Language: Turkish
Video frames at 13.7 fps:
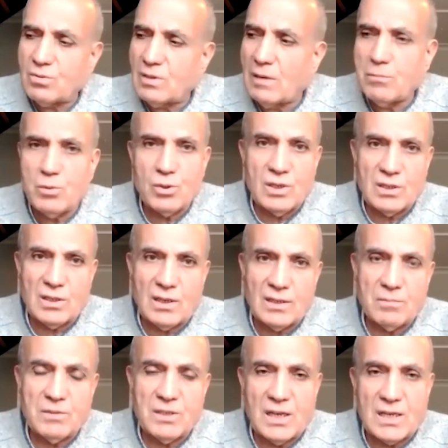En büyük
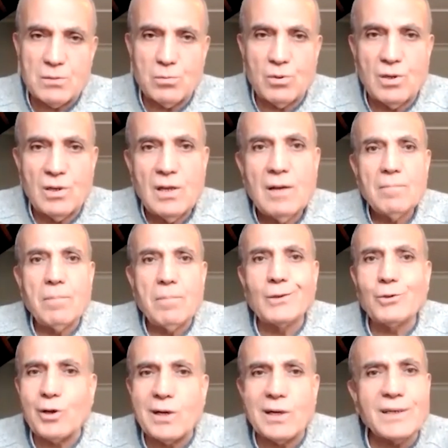hatalardan bir tanesi bu.
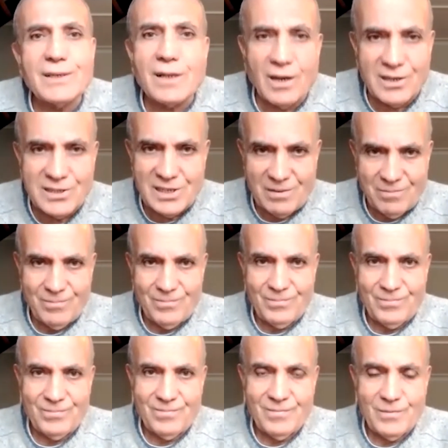Pantolona kadar alacağım
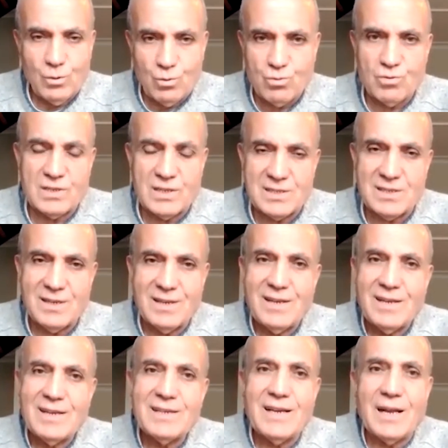düşüncesi.
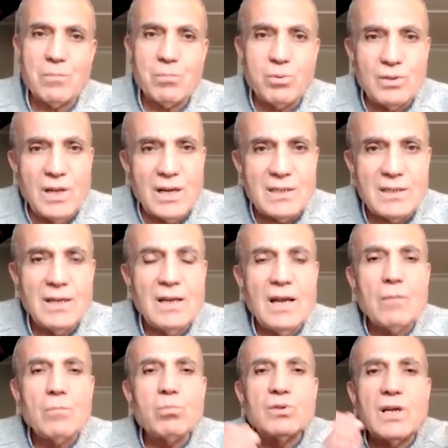Yani bunlar
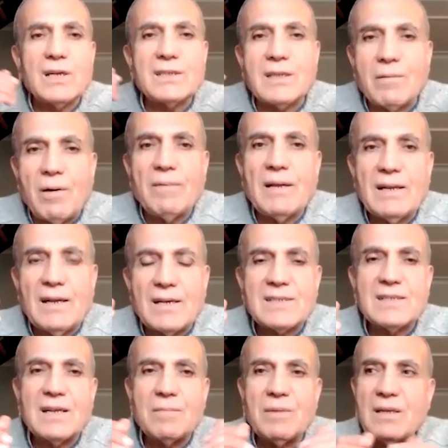bunlar tamamen
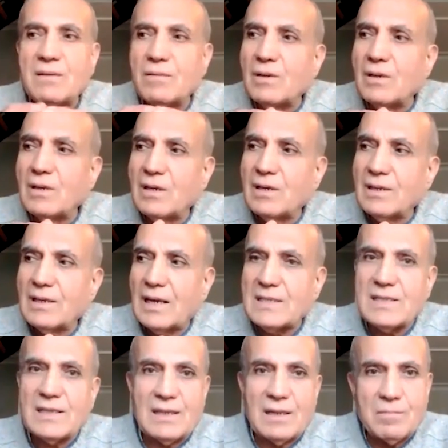aslında ben e,
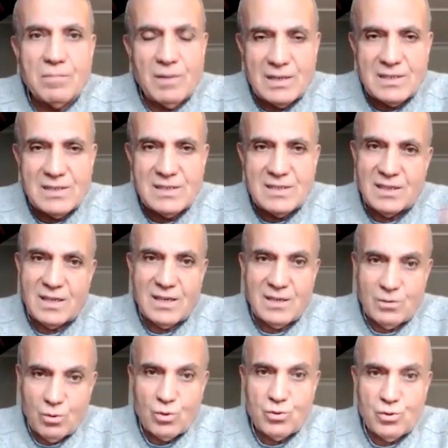gerçekten bazı insanları
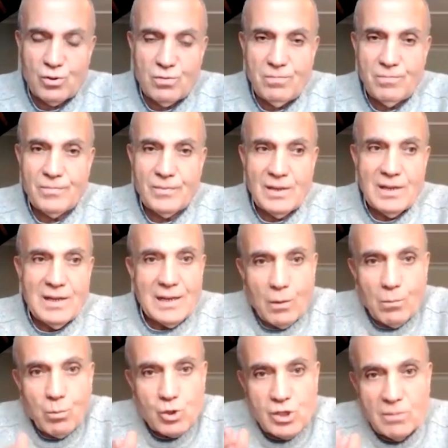görüşüyorum.
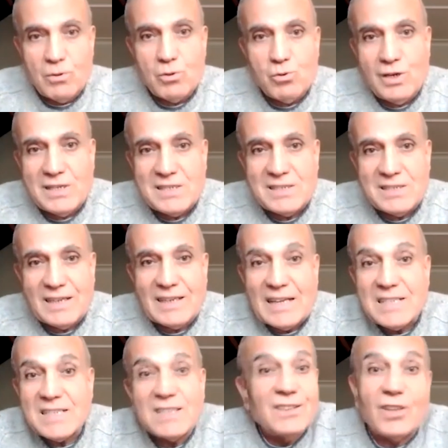Ya boşanma sürecinde
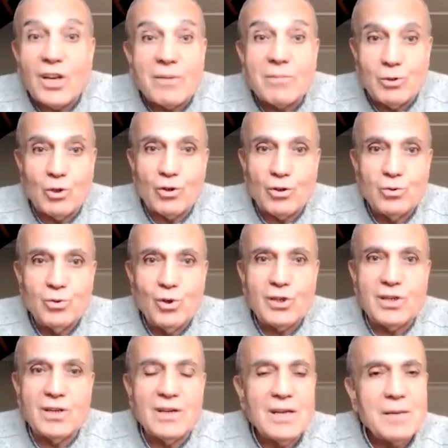kendisini tanımıyor. Diyor
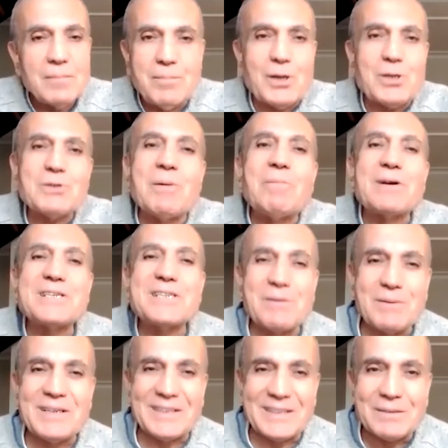ki ben o zaman başka
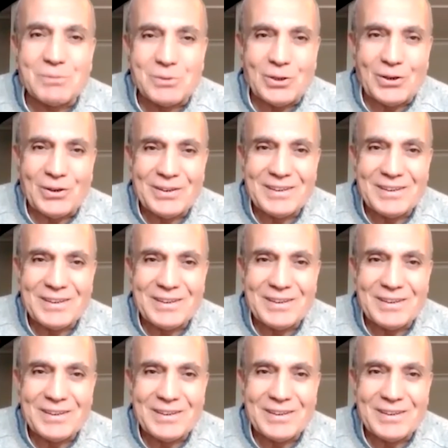biriydim diyor.